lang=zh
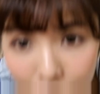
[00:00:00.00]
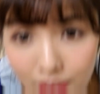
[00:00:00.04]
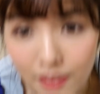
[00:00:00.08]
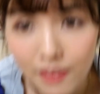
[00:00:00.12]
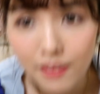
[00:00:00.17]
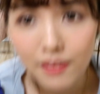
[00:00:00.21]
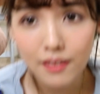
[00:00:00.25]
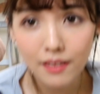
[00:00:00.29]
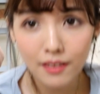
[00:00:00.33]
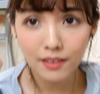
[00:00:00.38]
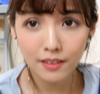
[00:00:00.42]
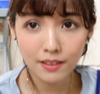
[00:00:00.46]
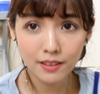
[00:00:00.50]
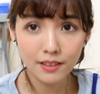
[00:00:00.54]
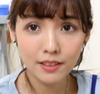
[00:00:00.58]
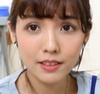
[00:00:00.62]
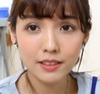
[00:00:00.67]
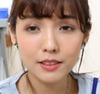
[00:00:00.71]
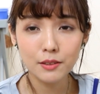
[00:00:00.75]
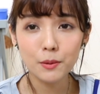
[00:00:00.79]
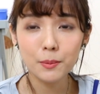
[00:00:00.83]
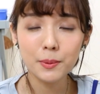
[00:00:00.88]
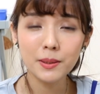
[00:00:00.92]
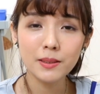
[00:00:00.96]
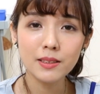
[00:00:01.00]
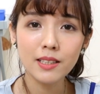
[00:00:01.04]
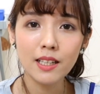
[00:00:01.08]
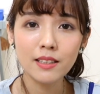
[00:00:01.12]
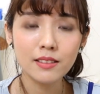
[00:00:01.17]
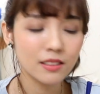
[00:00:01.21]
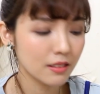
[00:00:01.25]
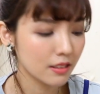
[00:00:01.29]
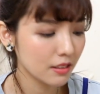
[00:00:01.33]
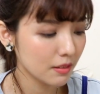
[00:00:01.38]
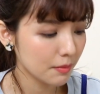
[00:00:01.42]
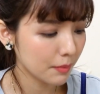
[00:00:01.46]
啊，因为平常
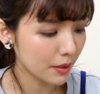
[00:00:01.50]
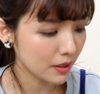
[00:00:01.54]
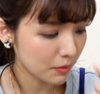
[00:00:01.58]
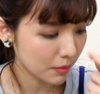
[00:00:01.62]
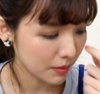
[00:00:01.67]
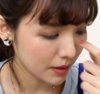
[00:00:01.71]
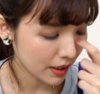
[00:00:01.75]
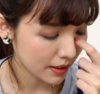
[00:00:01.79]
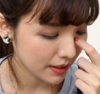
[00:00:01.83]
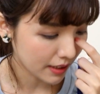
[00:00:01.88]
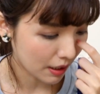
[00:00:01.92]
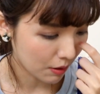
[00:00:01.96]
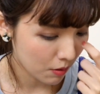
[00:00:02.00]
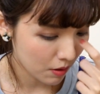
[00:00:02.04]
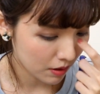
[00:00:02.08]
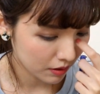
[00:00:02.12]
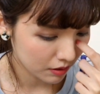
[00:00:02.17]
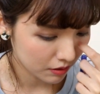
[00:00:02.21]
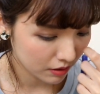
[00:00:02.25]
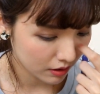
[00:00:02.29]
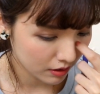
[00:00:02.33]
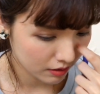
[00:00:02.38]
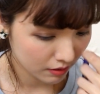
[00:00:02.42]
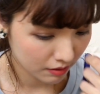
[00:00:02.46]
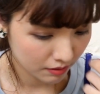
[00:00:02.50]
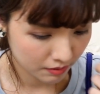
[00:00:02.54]
真的是没什么在讲话的人。